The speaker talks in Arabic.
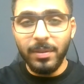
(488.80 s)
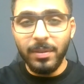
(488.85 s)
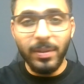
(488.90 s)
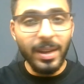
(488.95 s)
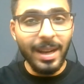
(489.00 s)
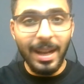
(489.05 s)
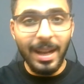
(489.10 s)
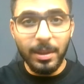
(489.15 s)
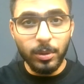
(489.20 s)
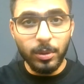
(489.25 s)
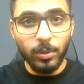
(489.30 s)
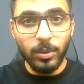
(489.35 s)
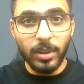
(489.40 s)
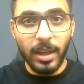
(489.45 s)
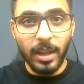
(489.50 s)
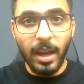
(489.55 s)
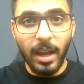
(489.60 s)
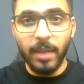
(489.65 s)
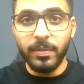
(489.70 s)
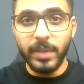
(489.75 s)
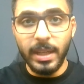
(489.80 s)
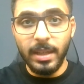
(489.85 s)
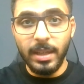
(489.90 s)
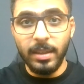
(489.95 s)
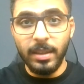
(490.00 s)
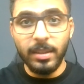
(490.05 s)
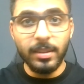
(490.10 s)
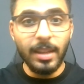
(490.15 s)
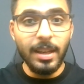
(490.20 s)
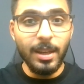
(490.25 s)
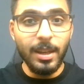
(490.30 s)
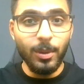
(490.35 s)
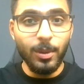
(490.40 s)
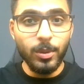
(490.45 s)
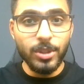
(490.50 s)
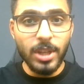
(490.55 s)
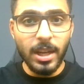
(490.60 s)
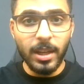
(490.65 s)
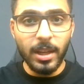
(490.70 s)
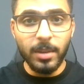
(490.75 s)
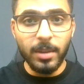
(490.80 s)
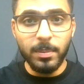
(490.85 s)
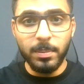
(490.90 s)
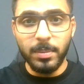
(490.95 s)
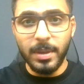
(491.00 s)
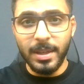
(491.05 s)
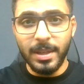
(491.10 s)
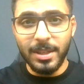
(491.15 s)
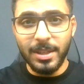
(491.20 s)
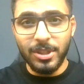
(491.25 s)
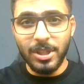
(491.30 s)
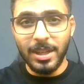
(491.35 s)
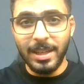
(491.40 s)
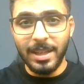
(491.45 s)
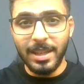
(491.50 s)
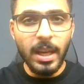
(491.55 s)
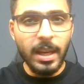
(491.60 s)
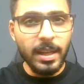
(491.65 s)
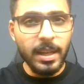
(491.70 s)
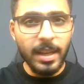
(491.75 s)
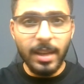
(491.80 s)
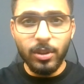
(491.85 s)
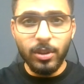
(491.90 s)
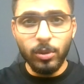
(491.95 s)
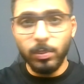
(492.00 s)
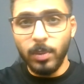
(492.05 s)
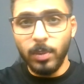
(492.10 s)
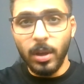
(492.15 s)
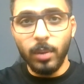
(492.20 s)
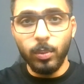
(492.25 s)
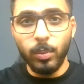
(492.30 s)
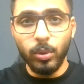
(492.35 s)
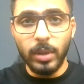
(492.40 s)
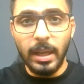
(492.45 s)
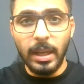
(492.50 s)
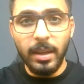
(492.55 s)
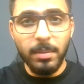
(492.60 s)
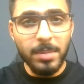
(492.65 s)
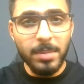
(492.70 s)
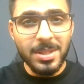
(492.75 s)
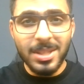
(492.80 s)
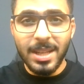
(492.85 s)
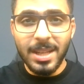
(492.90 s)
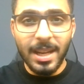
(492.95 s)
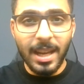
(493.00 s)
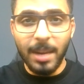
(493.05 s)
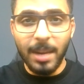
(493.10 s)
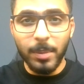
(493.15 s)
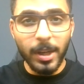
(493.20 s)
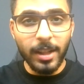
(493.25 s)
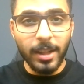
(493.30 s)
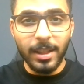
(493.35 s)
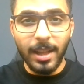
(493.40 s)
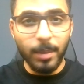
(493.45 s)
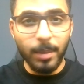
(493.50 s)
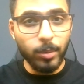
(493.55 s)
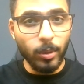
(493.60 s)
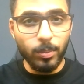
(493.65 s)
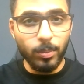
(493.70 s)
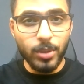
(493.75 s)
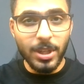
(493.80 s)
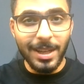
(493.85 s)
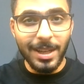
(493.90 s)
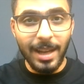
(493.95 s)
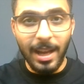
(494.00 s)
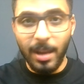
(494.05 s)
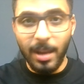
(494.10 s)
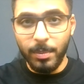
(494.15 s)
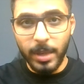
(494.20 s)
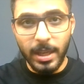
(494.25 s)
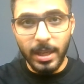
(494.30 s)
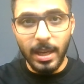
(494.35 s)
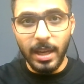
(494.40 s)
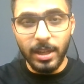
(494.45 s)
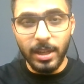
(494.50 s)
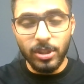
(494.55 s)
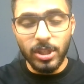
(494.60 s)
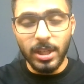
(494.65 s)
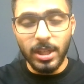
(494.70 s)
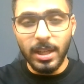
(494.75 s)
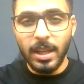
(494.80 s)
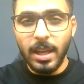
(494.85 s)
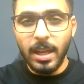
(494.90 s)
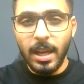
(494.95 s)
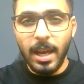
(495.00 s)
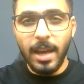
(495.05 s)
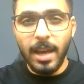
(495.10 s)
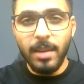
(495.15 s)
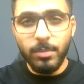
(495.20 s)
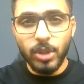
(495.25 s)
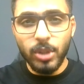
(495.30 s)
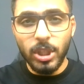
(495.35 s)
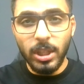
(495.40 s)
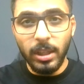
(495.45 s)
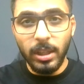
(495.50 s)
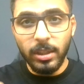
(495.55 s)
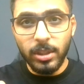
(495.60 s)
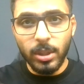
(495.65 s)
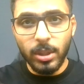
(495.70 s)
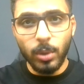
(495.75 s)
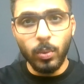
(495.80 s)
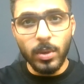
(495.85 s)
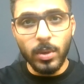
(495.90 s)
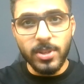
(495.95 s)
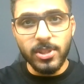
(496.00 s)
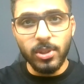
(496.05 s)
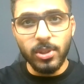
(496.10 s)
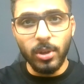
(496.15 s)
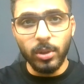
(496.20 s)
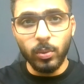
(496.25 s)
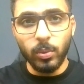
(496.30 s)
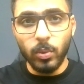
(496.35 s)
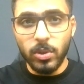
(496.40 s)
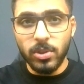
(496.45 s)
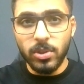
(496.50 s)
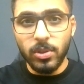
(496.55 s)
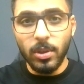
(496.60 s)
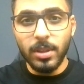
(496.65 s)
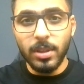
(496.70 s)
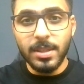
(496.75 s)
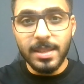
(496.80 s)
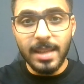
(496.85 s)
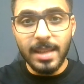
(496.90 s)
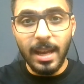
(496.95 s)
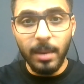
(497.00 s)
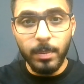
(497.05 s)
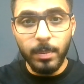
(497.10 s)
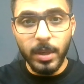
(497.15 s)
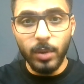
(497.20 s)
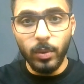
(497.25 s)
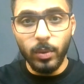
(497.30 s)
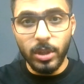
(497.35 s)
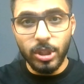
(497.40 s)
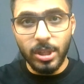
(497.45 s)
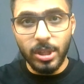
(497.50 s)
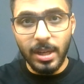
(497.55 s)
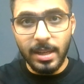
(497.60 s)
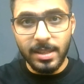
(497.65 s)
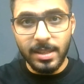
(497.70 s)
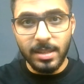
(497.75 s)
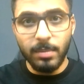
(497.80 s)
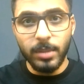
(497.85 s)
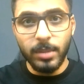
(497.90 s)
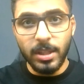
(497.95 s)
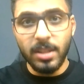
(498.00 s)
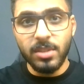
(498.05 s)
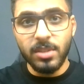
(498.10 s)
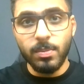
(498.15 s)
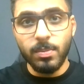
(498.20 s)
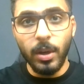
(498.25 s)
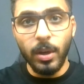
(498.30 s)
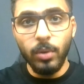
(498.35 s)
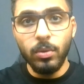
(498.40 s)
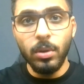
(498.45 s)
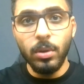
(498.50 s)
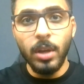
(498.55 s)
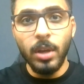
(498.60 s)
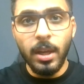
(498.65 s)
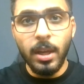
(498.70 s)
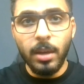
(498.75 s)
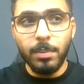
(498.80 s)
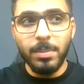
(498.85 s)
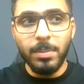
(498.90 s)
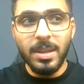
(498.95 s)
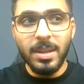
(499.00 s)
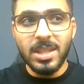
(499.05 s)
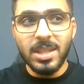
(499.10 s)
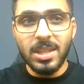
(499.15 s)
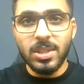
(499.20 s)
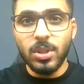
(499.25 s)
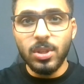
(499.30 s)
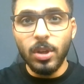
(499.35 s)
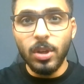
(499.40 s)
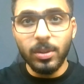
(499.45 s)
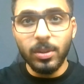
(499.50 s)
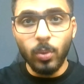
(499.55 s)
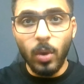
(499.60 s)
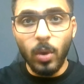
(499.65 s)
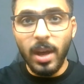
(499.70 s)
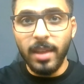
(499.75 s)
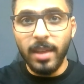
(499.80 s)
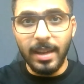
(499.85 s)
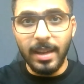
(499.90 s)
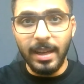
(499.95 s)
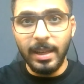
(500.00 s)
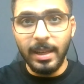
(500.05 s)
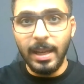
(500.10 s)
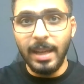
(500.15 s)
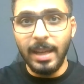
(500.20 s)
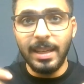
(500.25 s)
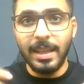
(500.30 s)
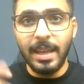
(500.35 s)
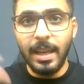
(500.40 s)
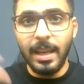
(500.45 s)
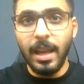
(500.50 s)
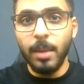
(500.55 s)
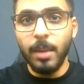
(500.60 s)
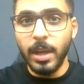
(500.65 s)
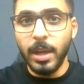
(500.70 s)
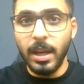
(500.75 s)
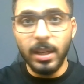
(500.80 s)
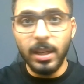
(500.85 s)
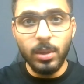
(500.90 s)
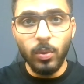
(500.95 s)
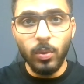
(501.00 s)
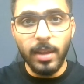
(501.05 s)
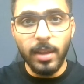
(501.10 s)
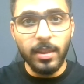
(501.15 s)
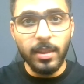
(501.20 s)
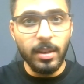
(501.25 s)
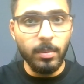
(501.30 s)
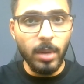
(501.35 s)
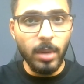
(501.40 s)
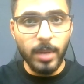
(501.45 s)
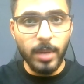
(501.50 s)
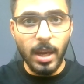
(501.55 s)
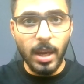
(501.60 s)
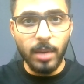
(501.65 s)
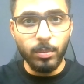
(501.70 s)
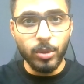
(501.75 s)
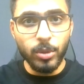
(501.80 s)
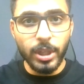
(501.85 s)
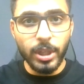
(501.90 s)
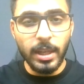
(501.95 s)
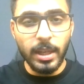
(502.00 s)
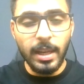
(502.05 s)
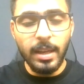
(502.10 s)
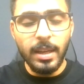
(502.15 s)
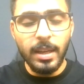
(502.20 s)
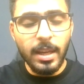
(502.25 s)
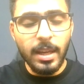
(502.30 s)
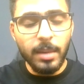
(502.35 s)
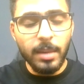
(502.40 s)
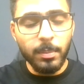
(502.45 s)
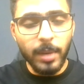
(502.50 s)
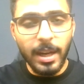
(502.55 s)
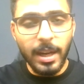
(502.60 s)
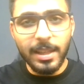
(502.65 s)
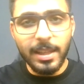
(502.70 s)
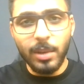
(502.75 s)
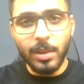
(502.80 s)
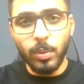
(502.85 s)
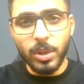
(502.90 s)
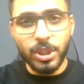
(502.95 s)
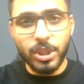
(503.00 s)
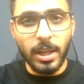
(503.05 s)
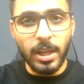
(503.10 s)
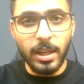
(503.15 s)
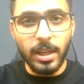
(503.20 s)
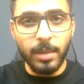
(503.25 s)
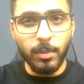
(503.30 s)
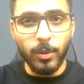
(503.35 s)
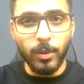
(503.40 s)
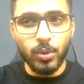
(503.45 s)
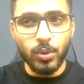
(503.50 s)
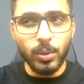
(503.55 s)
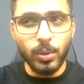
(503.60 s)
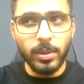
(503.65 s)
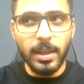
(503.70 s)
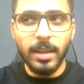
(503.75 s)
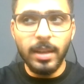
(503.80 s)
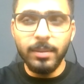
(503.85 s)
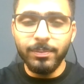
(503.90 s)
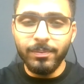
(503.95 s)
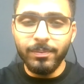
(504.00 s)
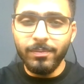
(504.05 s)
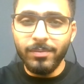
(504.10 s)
فراح تكون كافيه تطلع وجهك بشكل يا دوب مقبوله بس هي كاميرات اللابتوب بشكل عام هي هيجي اهم شيء عندي هو الصوت والصوت صح بيوشي هسه من تسمعوه بس الصوت واضح يعني كلامي انا واضح ما بي اي مشكله ما عدا الوشه اللي موجوده